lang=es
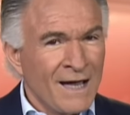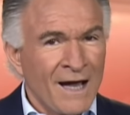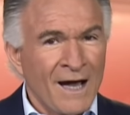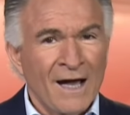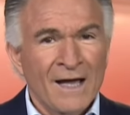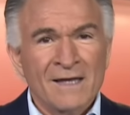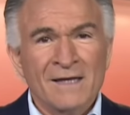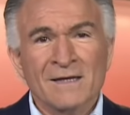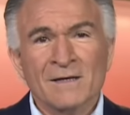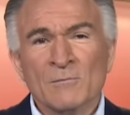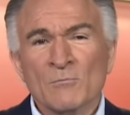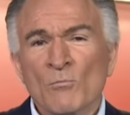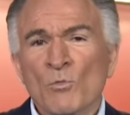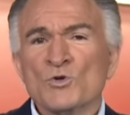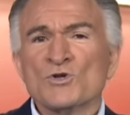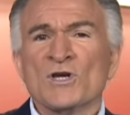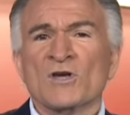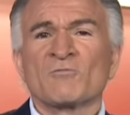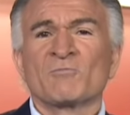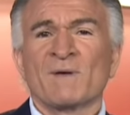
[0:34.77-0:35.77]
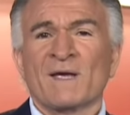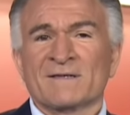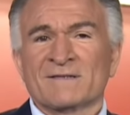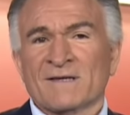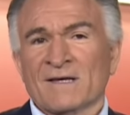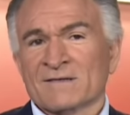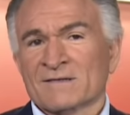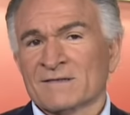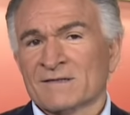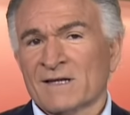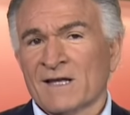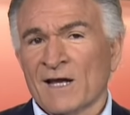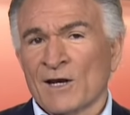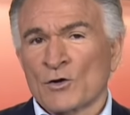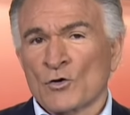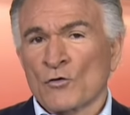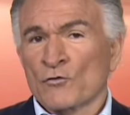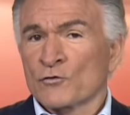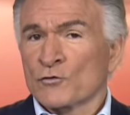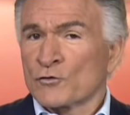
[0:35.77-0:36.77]
Hay muchas piezas que
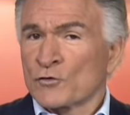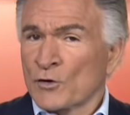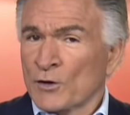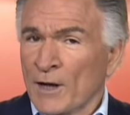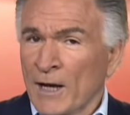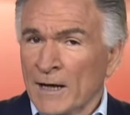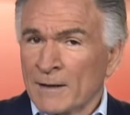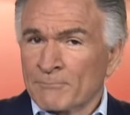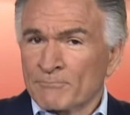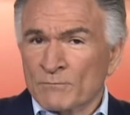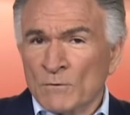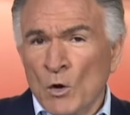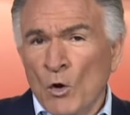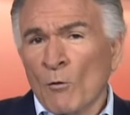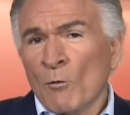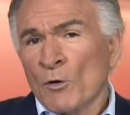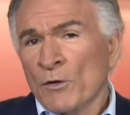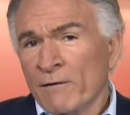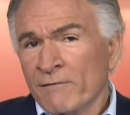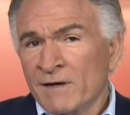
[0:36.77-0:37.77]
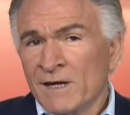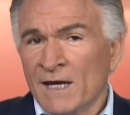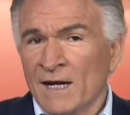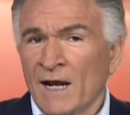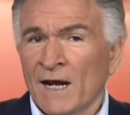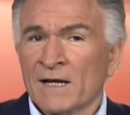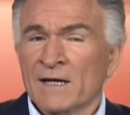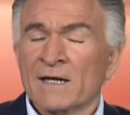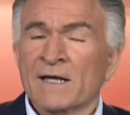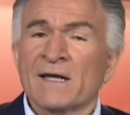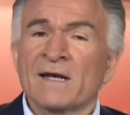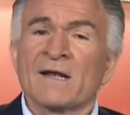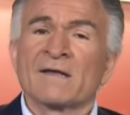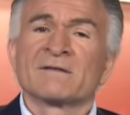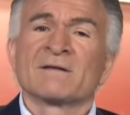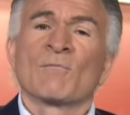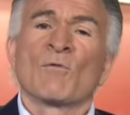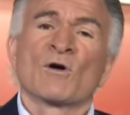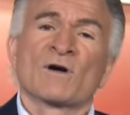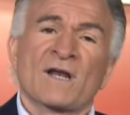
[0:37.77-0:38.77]
no funcionan como debieran en
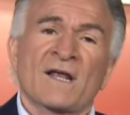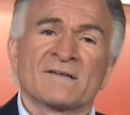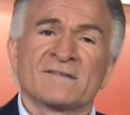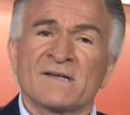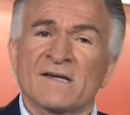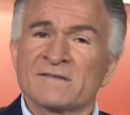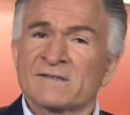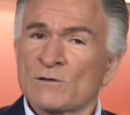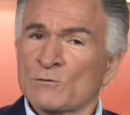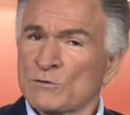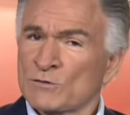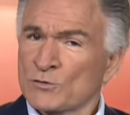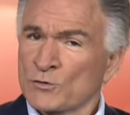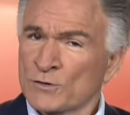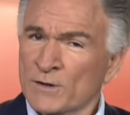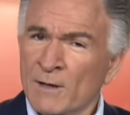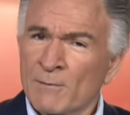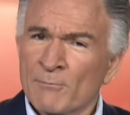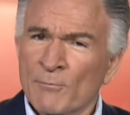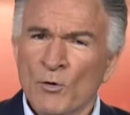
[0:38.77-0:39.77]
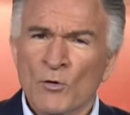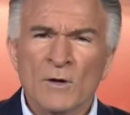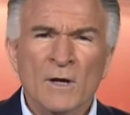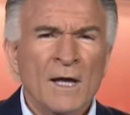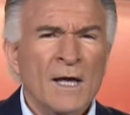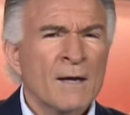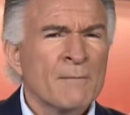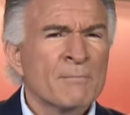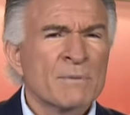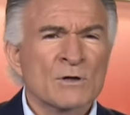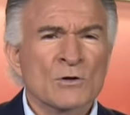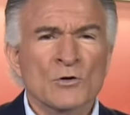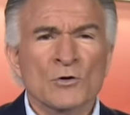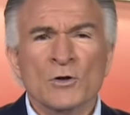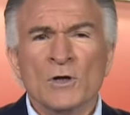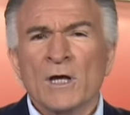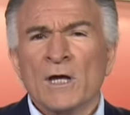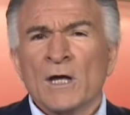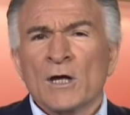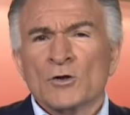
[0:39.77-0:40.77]
las democracias de nuestro tiempo,
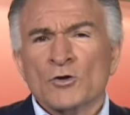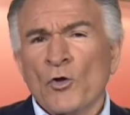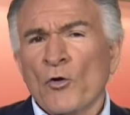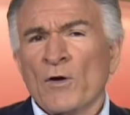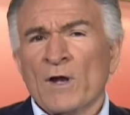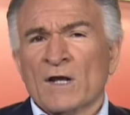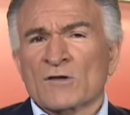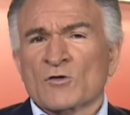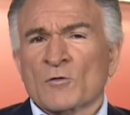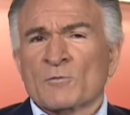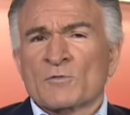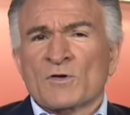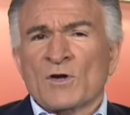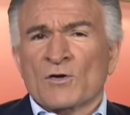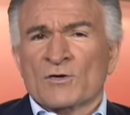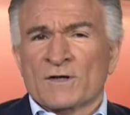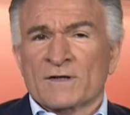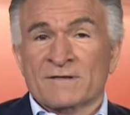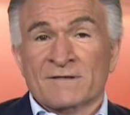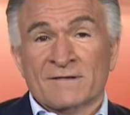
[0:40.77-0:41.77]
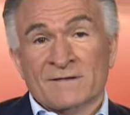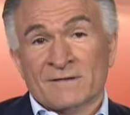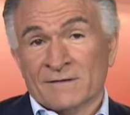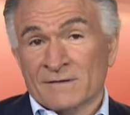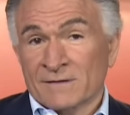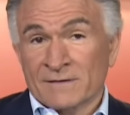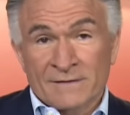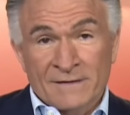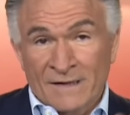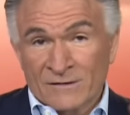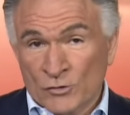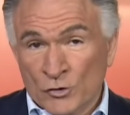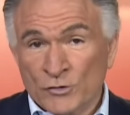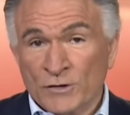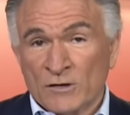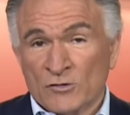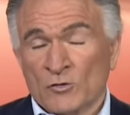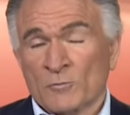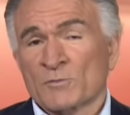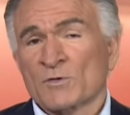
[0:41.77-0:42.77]
pero todas las opciones, las
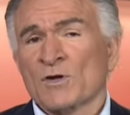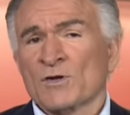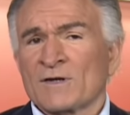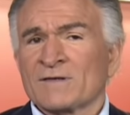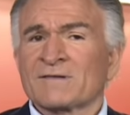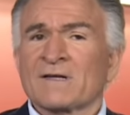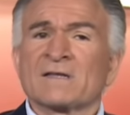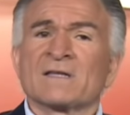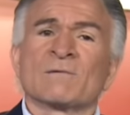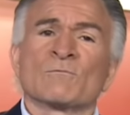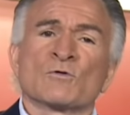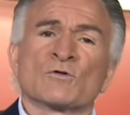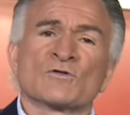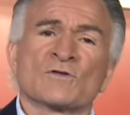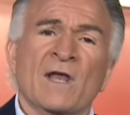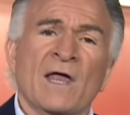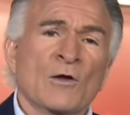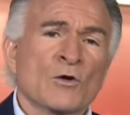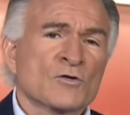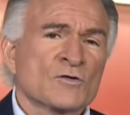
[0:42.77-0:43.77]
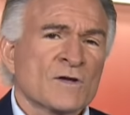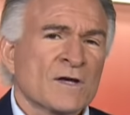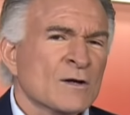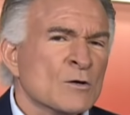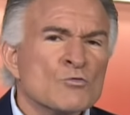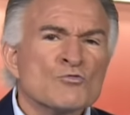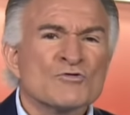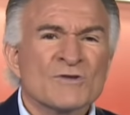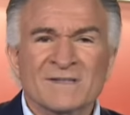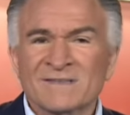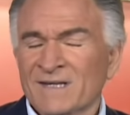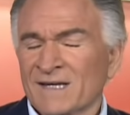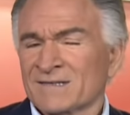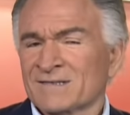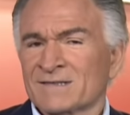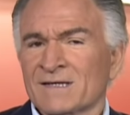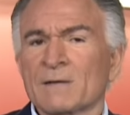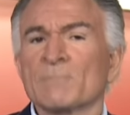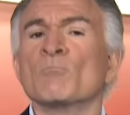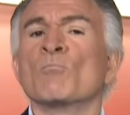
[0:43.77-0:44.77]
otras opciones han demostrado ser un
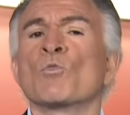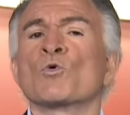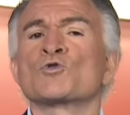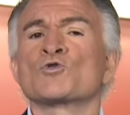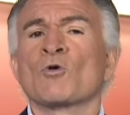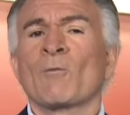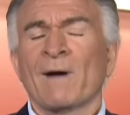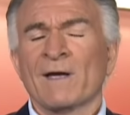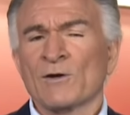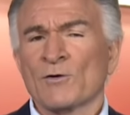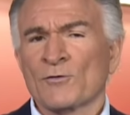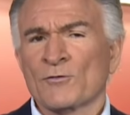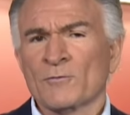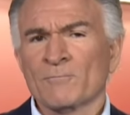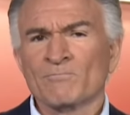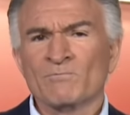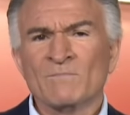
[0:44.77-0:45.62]
desastre mucho mayor